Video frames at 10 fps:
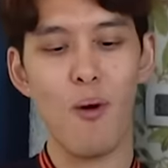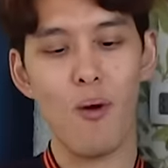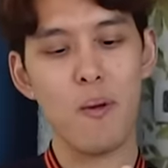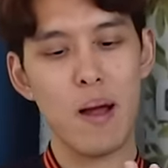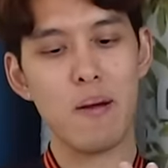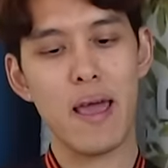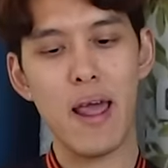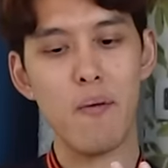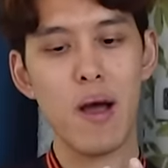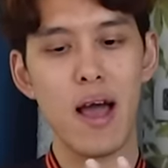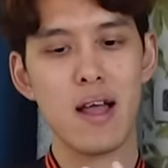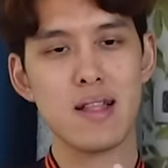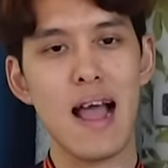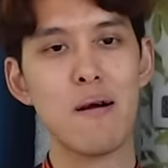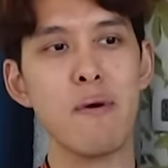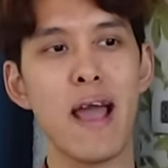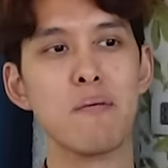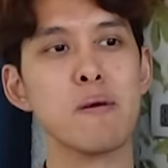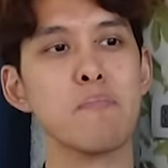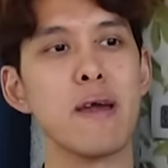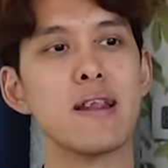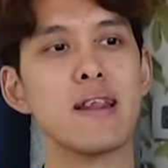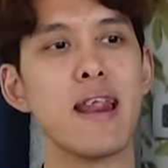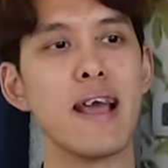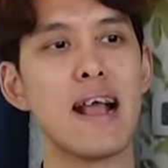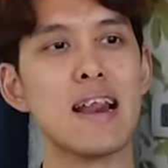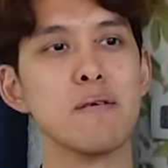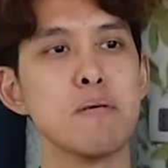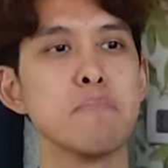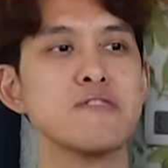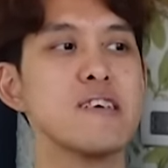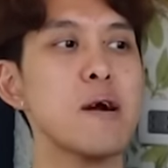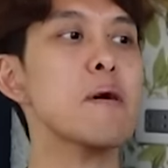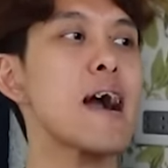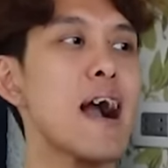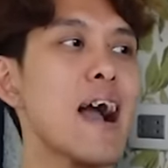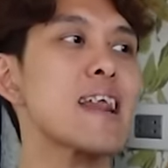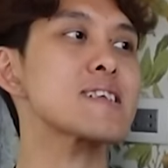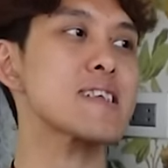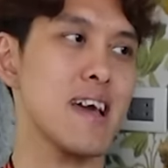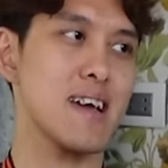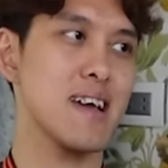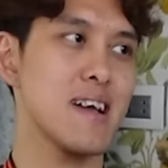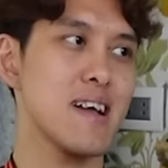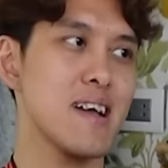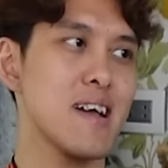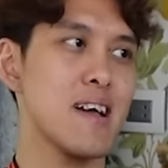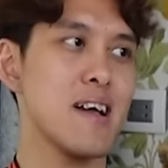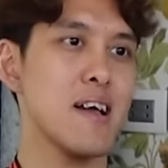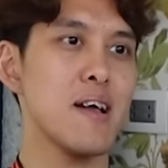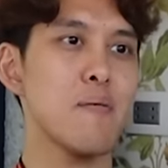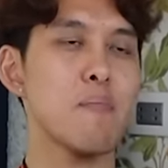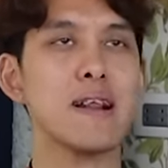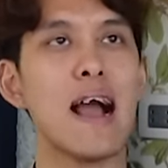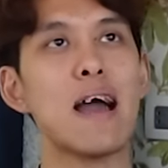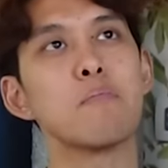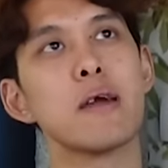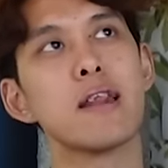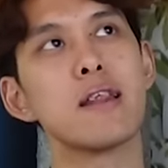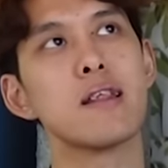ผมกำลังเห็นว่าถ้าแม่งไม่เป็นในการที่แม่งเป็นเชื้อเพลิงให้นักเตะเออ มันกลายเป็น